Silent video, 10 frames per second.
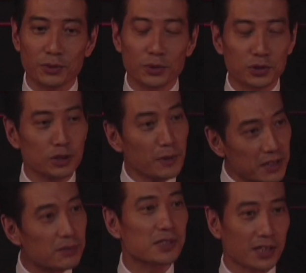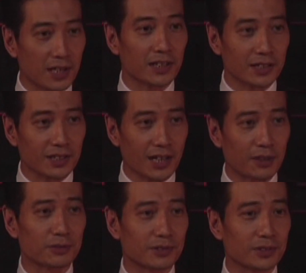全ての世界にあ
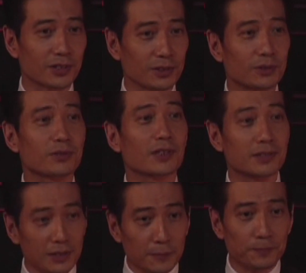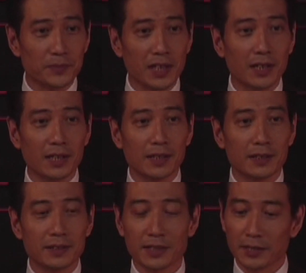るっていうことなんですね。
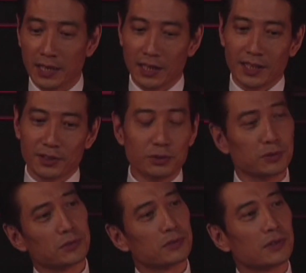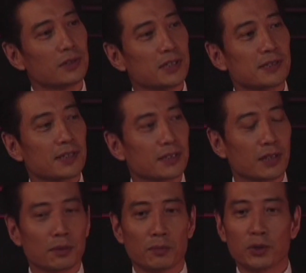でよく人生
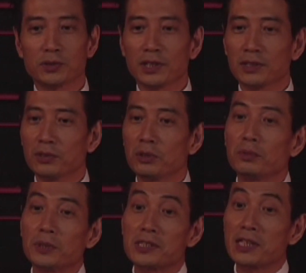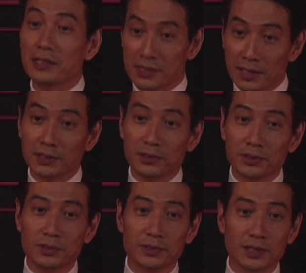で目的を見つけなさいと
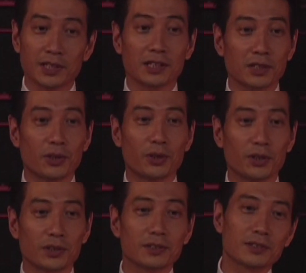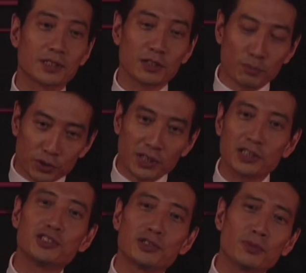いう言い方を、目的
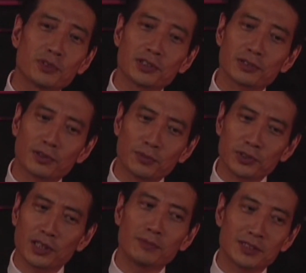意識を持ってとか目的見